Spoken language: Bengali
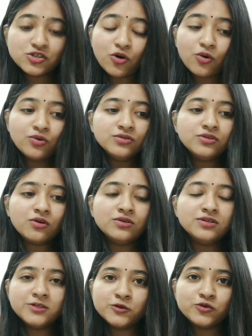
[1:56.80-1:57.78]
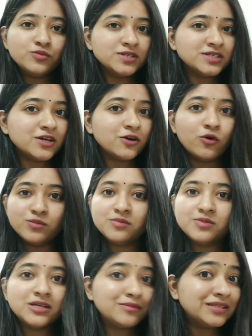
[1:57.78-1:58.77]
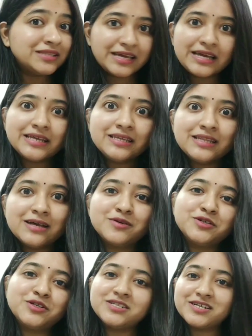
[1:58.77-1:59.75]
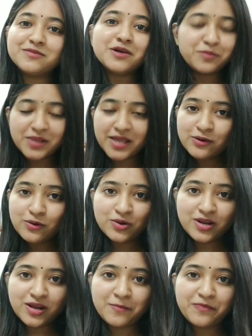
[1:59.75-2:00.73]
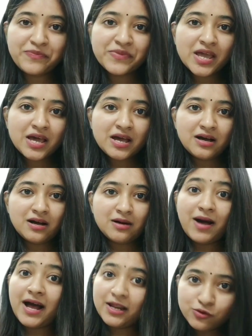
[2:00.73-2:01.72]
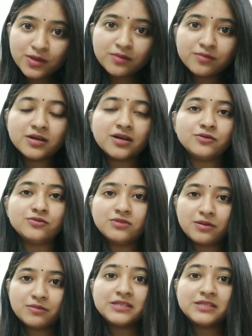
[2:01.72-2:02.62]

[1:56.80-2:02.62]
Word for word: যে যখন তখন যেরকম ইচ্ছা হোম রেমেডি আমরা দেখে নিলাম আর সেটাকে আমরা অ্যাপ্লাই করলাম ভালো ভেবে কারণ